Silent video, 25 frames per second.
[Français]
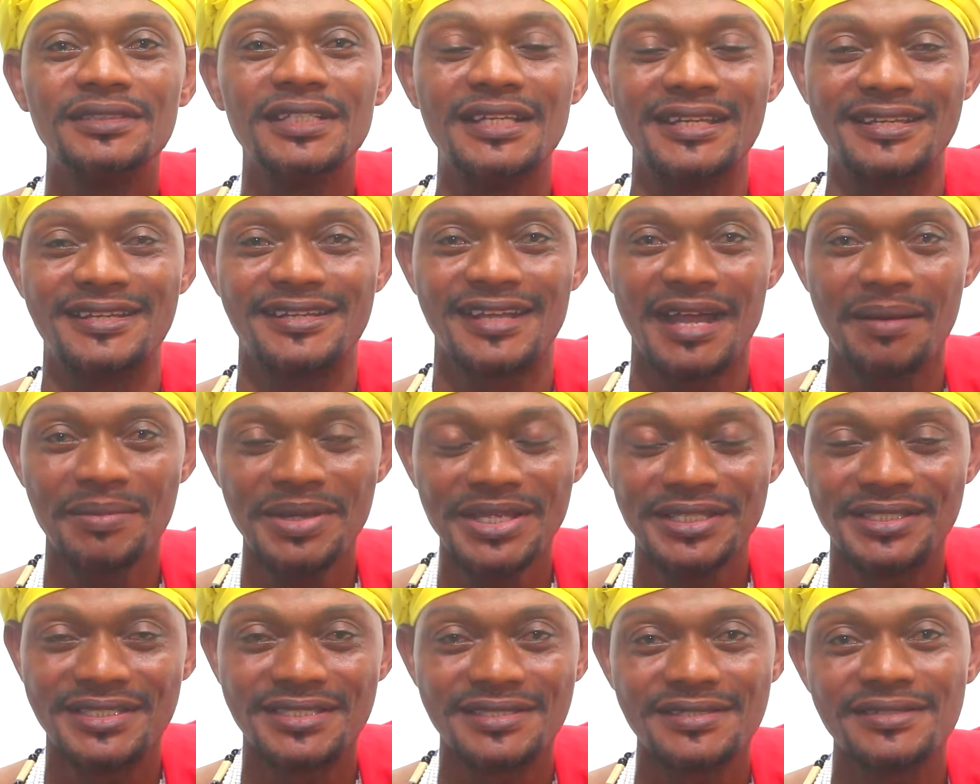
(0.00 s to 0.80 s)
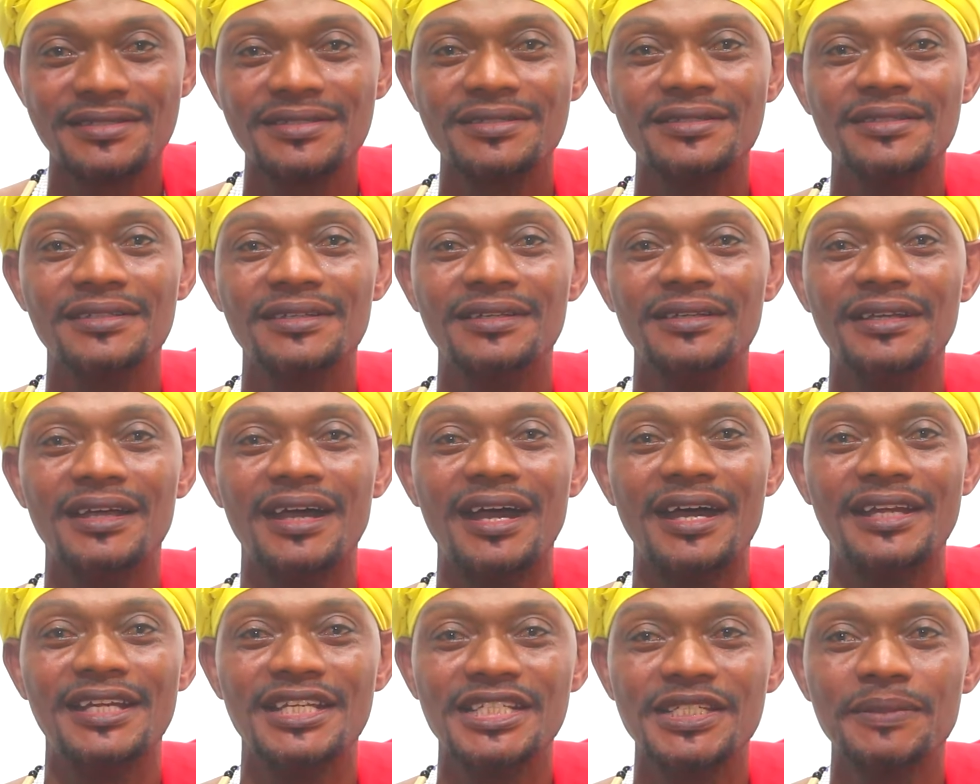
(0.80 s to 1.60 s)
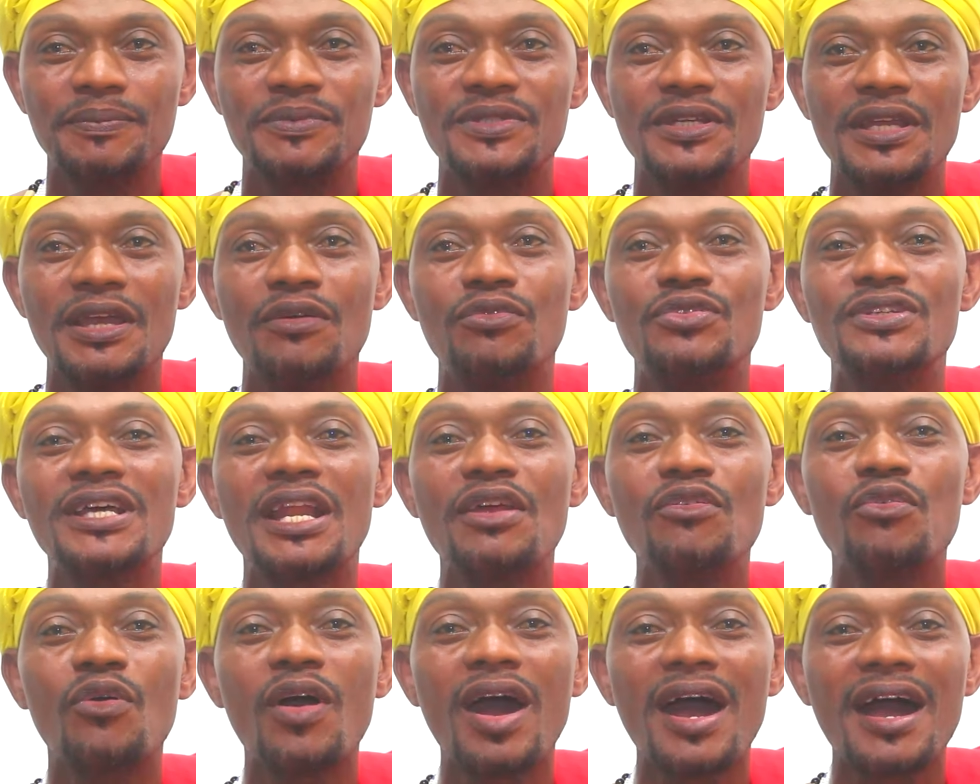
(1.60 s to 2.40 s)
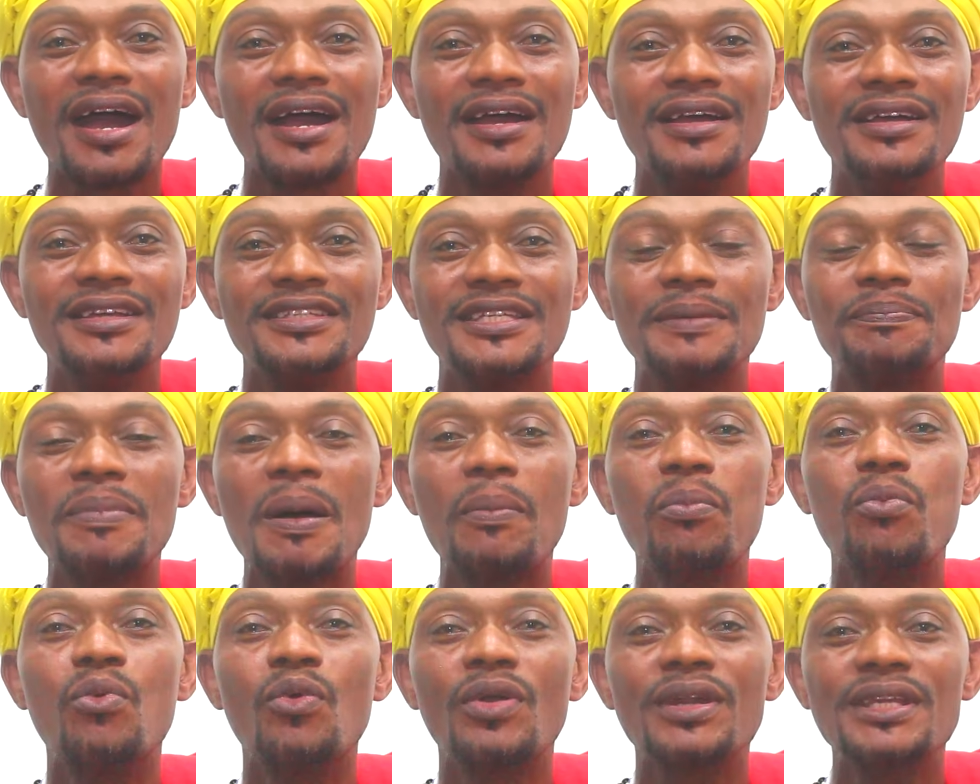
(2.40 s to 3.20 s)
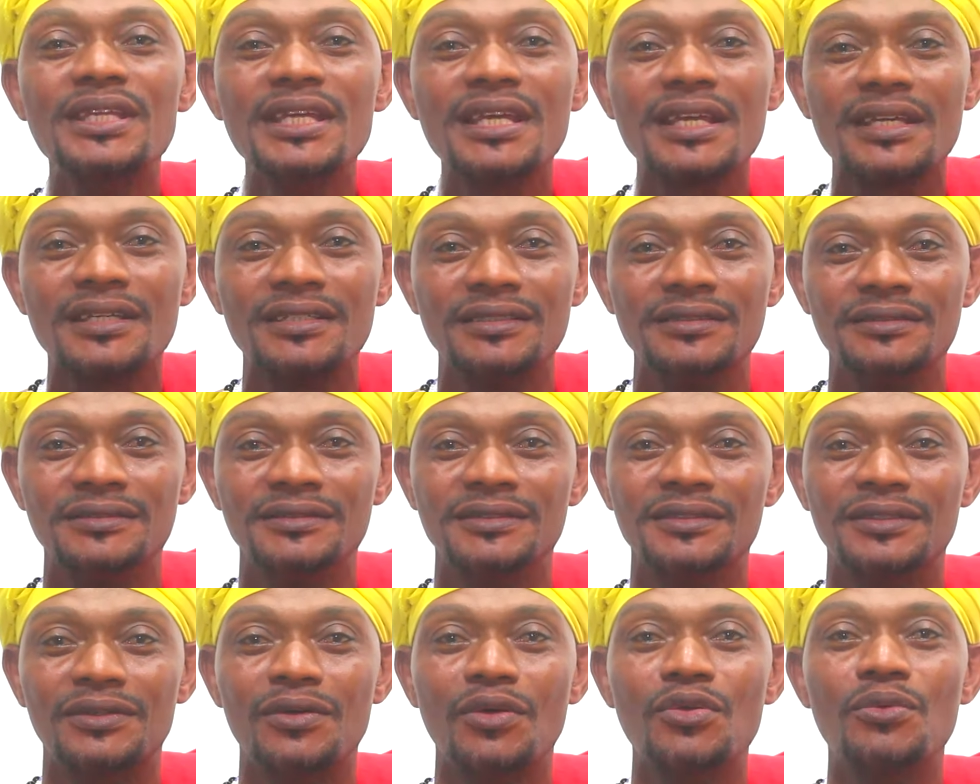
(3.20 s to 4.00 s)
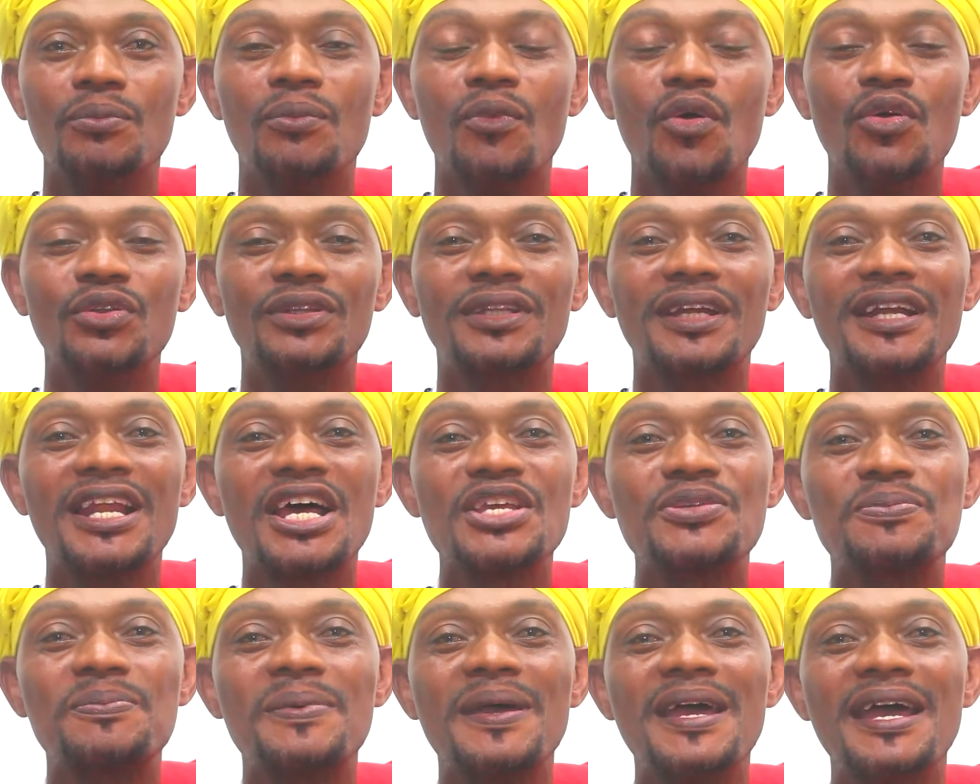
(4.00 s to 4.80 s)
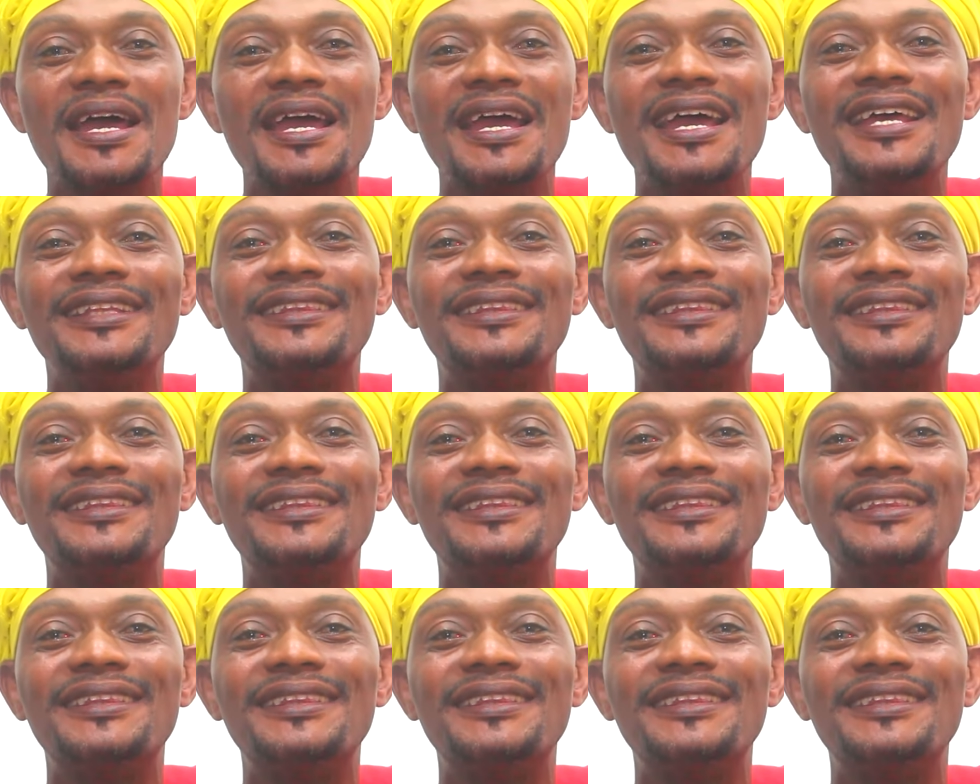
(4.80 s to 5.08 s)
les Kamites, en Égypte. Et vous allez voir, ce n'est pas pour rien qu'on montre l'aspect